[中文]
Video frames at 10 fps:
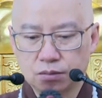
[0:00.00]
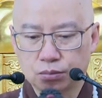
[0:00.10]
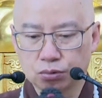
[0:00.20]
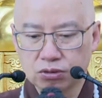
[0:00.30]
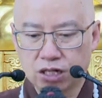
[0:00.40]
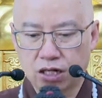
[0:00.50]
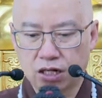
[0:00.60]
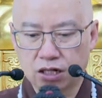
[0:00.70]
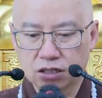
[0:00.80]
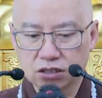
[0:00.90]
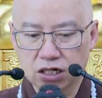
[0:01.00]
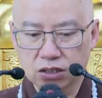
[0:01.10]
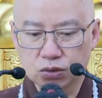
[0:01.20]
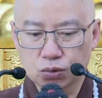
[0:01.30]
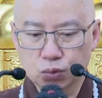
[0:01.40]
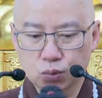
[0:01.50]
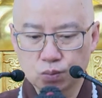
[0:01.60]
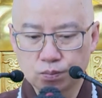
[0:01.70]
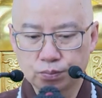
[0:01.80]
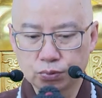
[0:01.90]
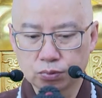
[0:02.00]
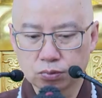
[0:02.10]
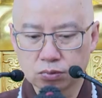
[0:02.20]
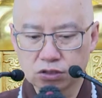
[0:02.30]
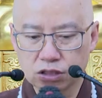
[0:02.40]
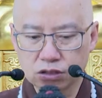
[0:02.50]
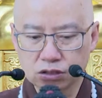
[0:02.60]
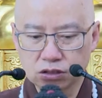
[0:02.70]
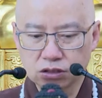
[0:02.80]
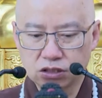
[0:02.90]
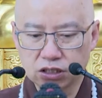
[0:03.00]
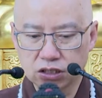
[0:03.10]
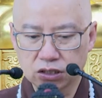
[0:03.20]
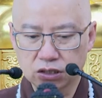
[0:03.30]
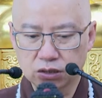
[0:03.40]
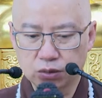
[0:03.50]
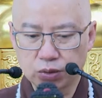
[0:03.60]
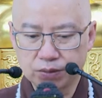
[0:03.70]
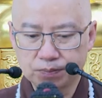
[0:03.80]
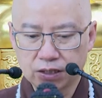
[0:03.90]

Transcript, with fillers: 菩萨忍辱不生嗔慧，